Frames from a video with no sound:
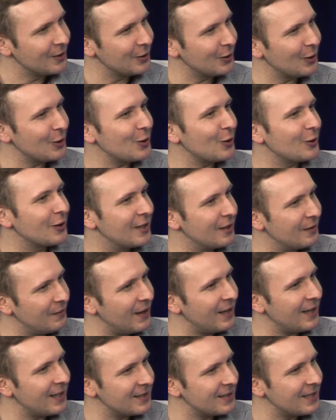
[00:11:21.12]
Czyli to jest
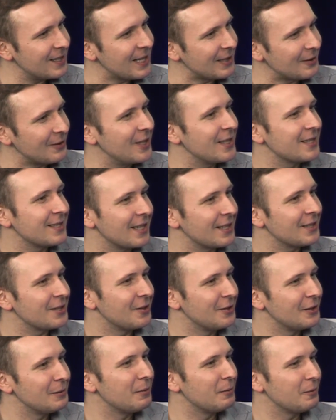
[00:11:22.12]
odgrywana scena. To nie jest tak,
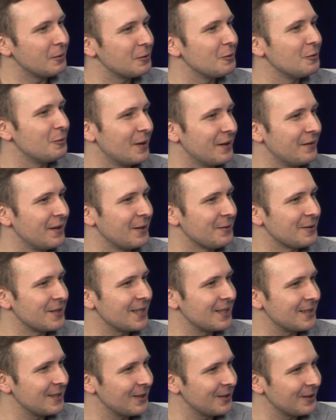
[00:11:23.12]
że oni po prostu uprawiają
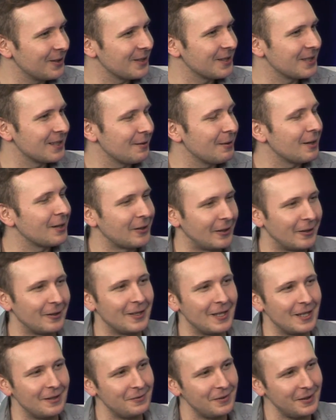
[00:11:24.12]
seks, tylko to jest cała
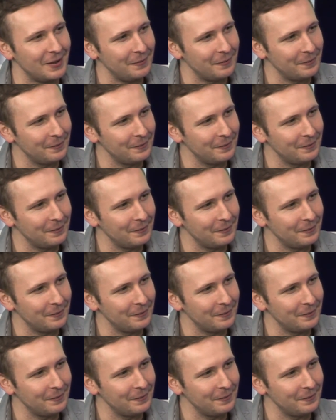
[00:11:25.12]
choreografia.